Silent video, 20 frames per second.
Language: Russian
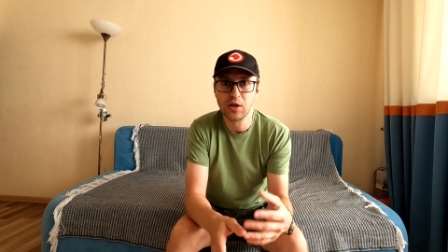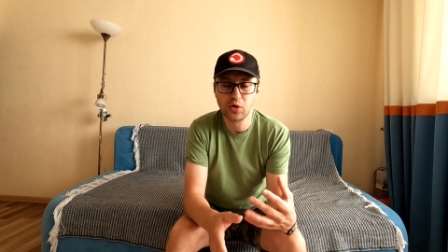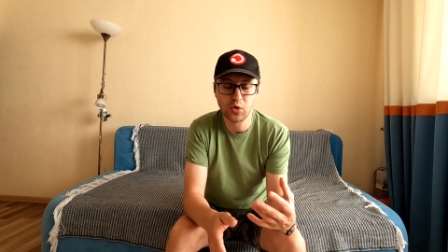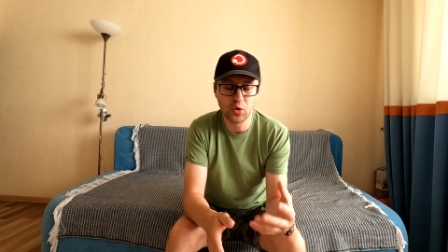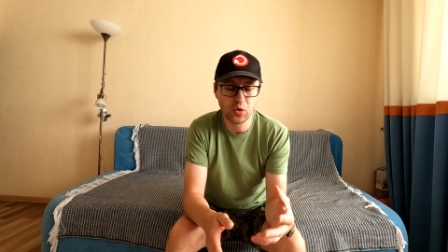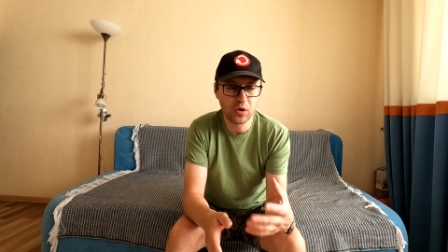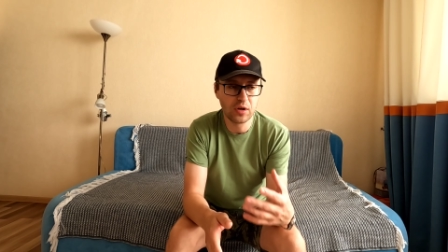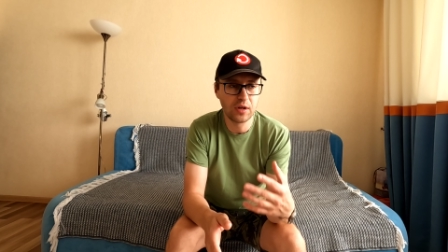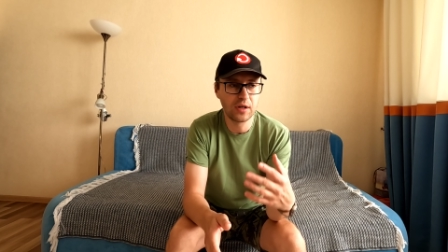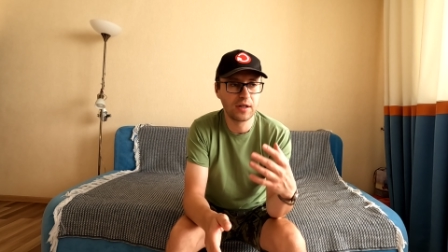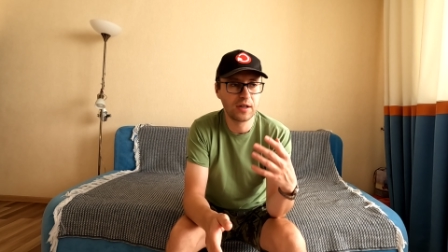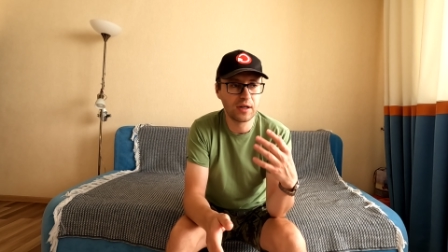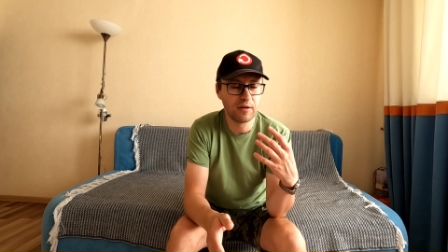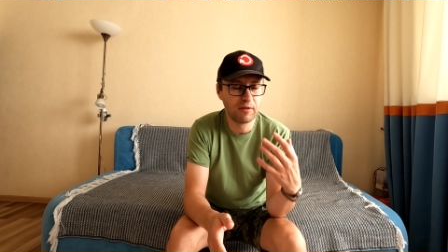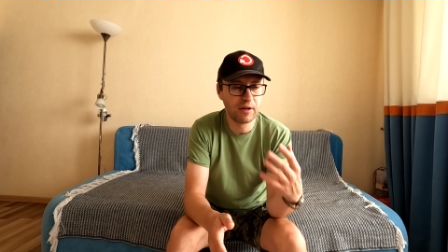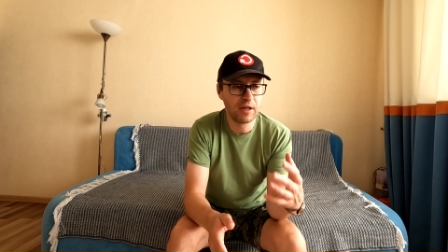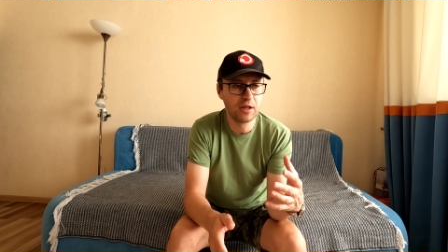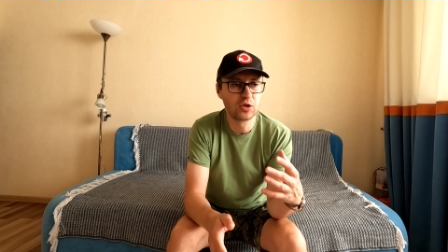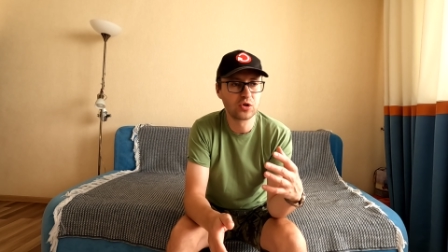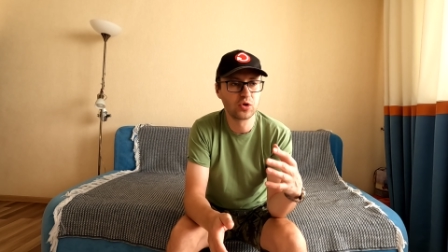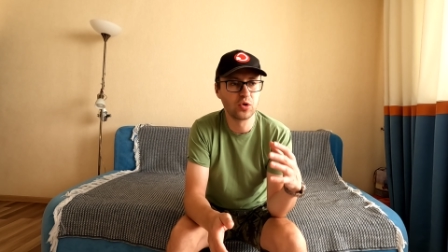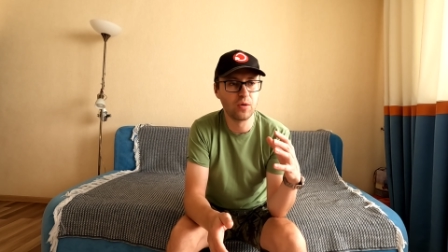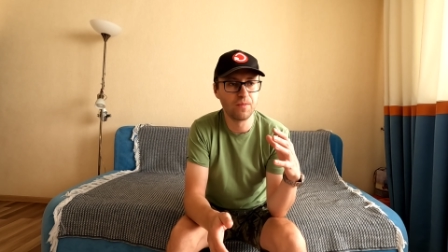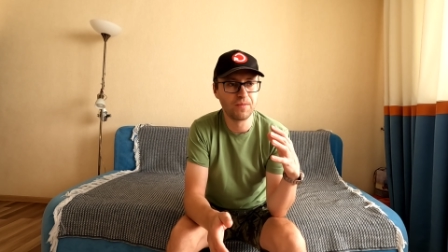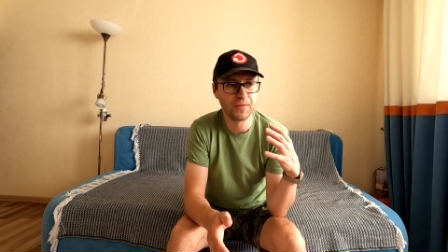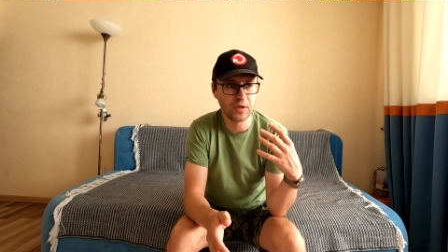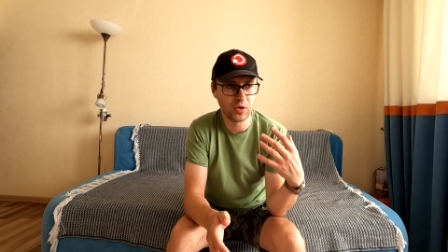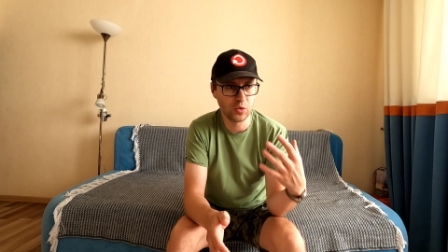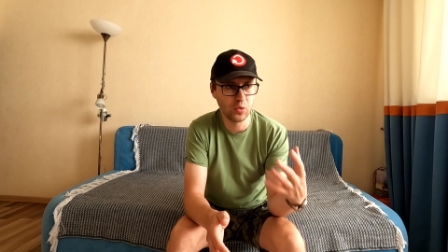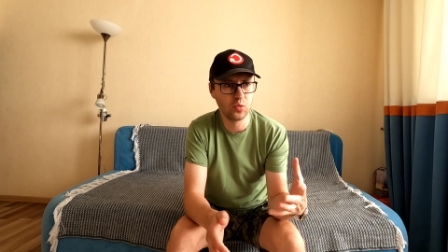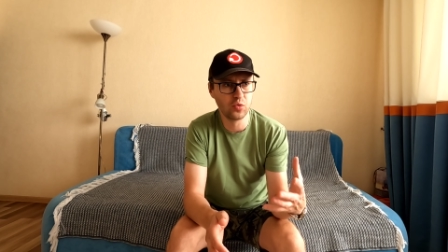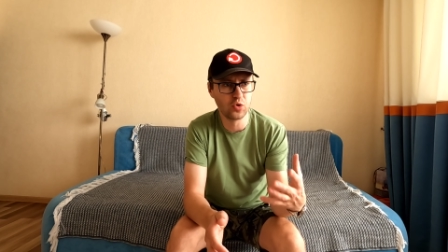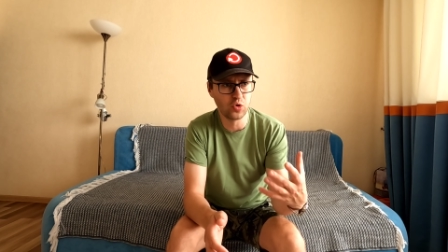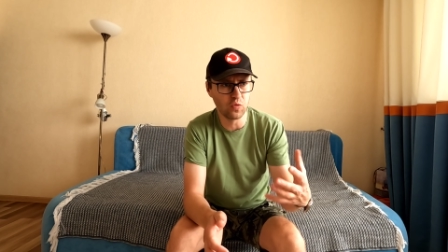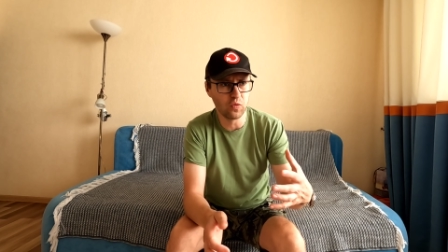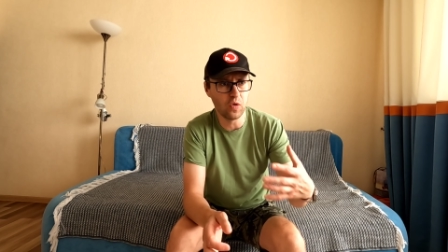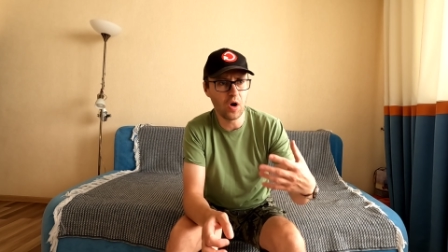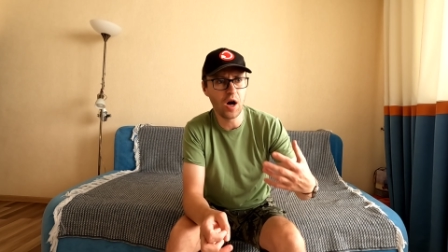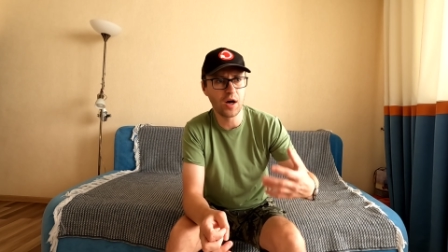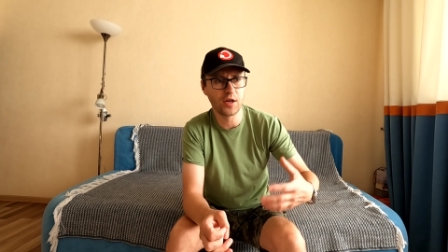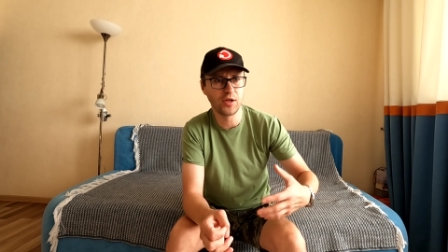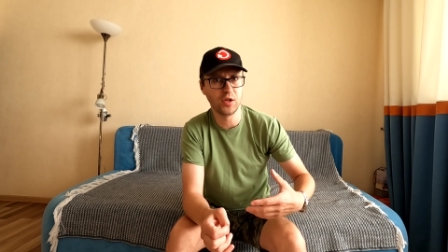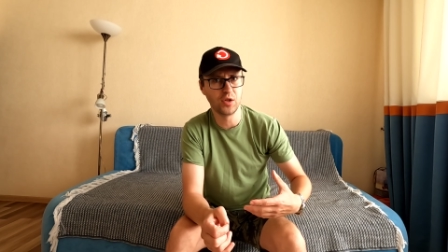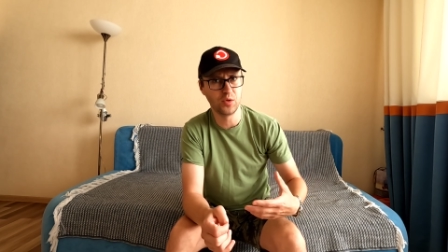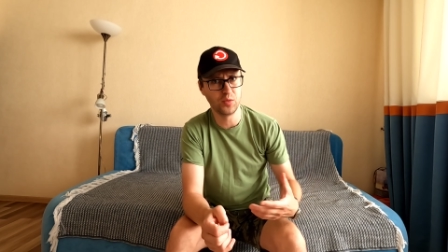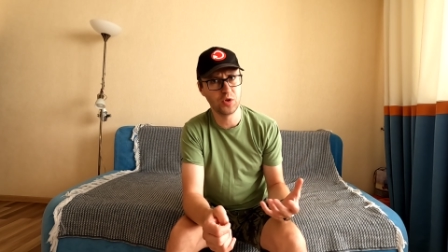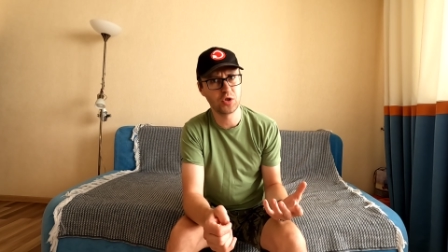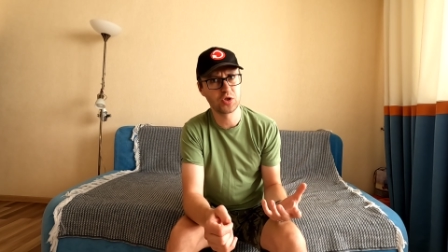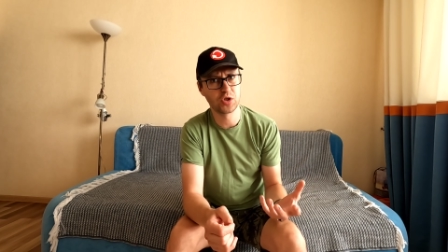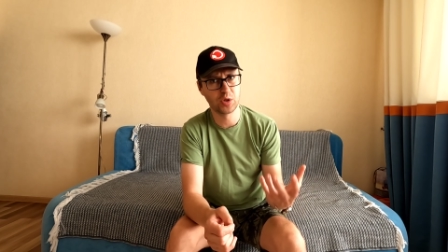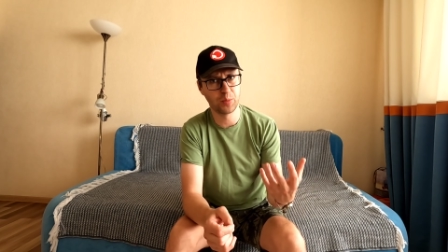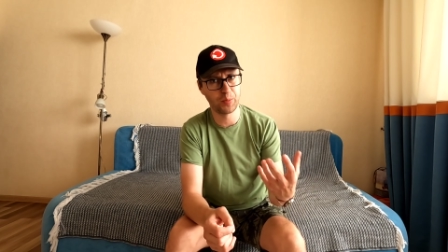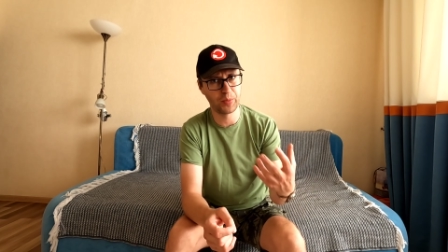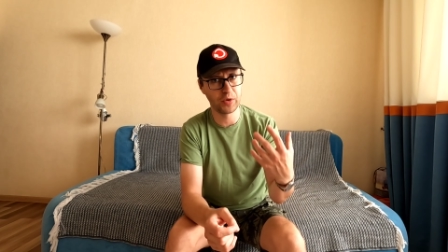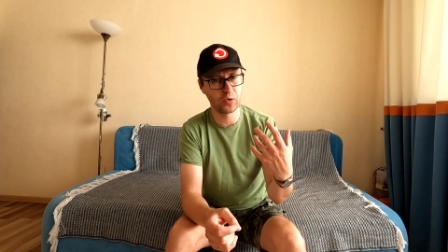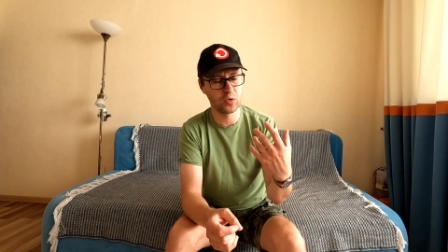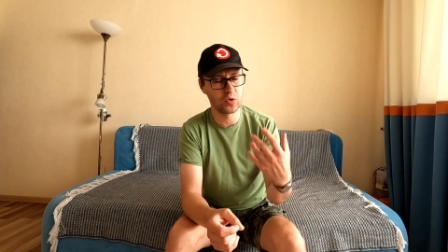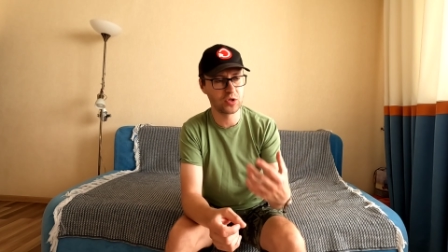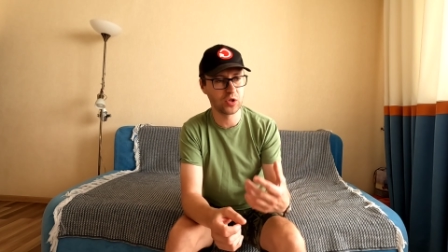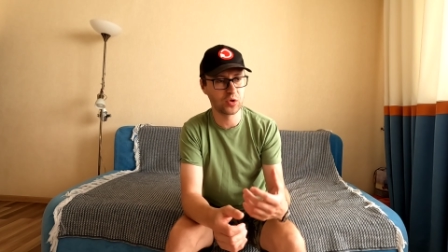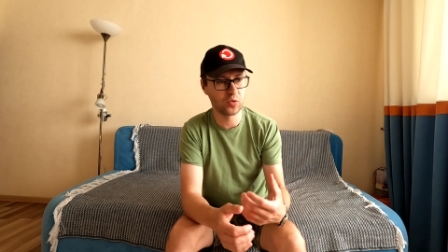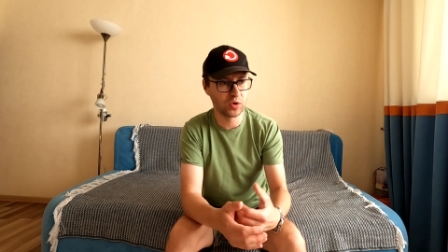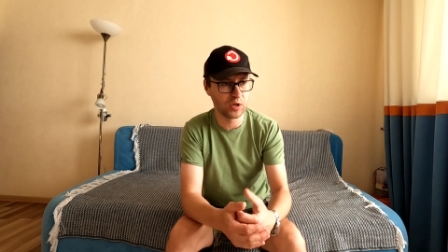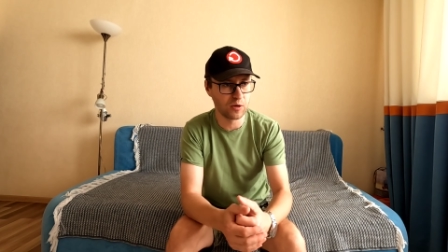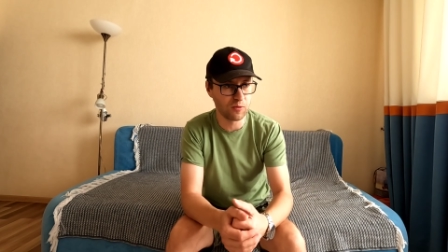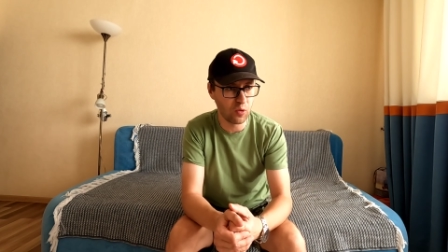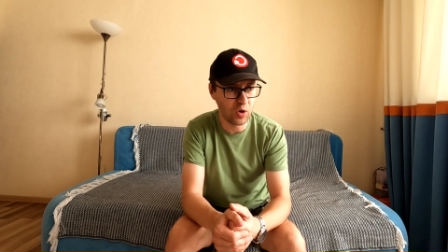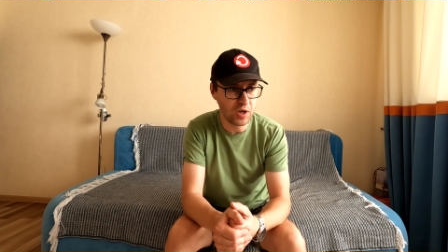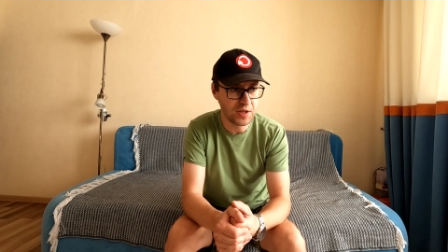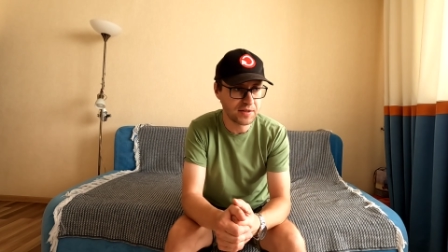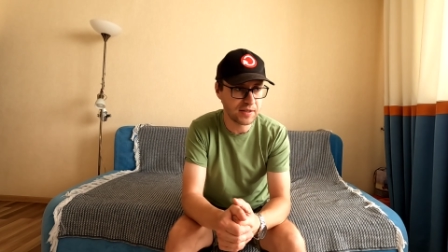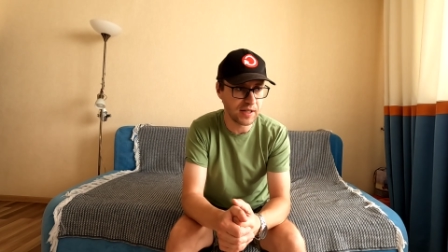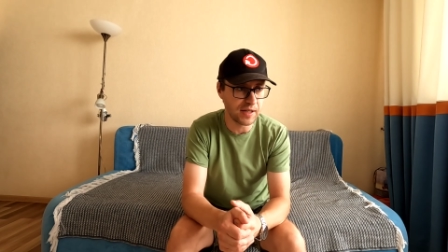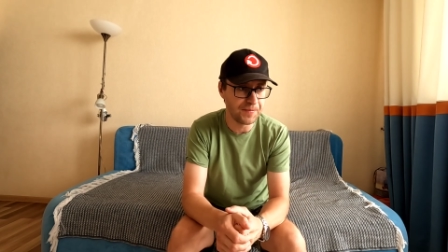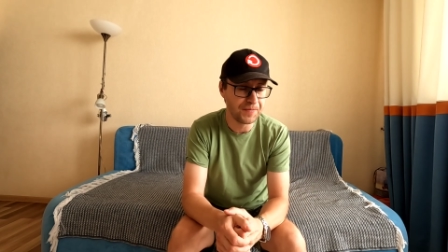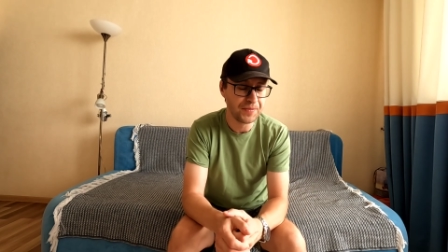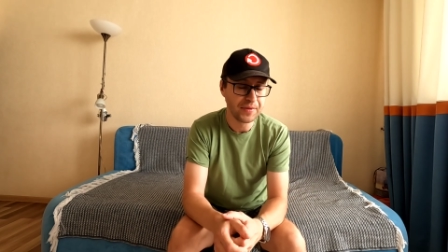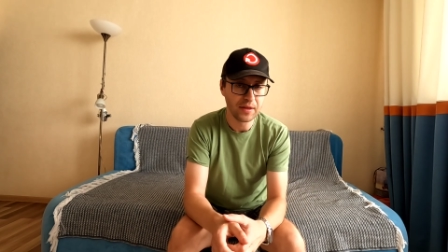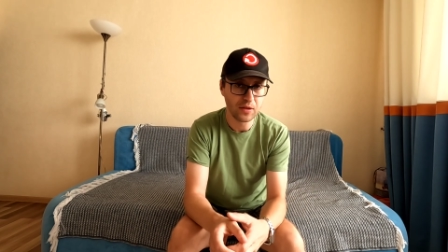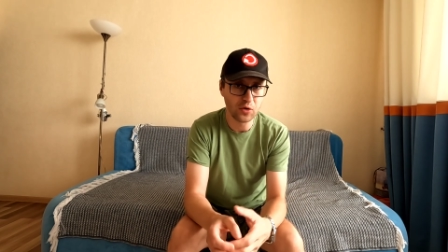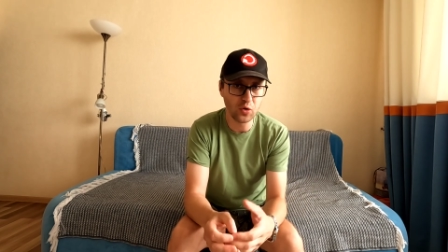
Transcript: Кто говорит, что, ну, чувак, тебе что-то приносит удовольствие.